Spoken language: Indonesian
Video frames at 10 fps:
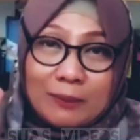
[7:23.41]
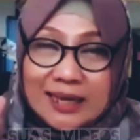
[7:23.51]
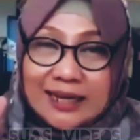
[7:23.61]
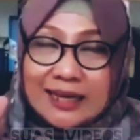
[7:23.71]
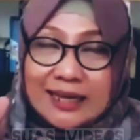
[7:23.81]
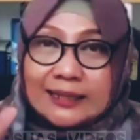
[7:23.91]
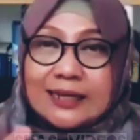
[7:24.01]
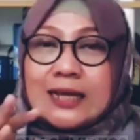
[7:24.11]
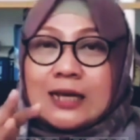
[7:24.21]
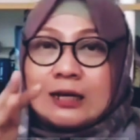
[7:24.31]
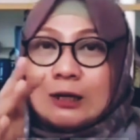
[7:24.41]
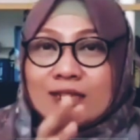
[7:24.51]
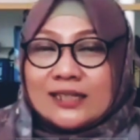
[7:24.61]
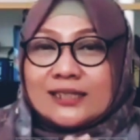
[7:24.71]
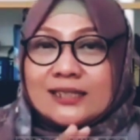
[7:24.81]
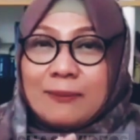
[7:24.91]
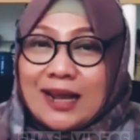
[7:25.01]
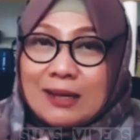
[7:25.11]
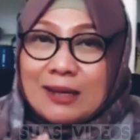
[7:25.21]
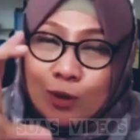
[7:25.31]
bisa diingat keluarnya setiap
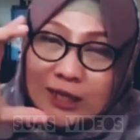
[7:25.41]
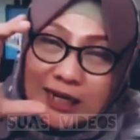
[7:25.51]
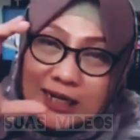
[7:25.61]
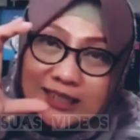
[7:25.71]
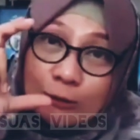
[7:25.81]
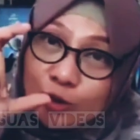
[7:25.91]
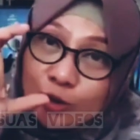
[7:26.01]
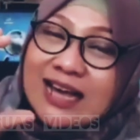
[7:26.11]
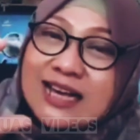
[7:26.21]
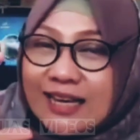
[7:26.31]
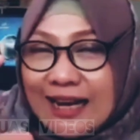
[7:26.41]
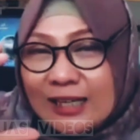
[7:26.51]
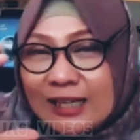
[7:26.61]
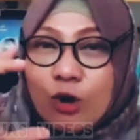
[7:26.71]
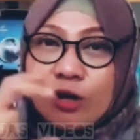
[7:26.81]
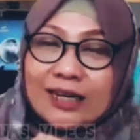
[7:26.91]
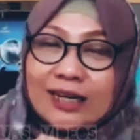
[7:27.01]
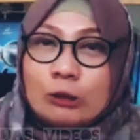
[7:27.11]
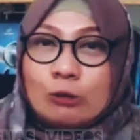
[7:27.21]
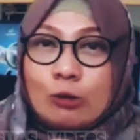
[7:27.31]
hari bulan kali satu cangkir
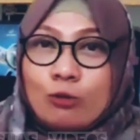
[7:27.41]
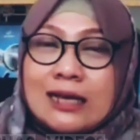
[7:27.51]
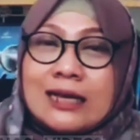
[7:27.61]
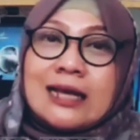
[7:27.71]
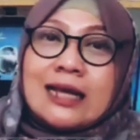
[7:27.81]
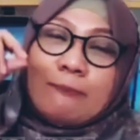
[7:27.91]
estrogen itu keluar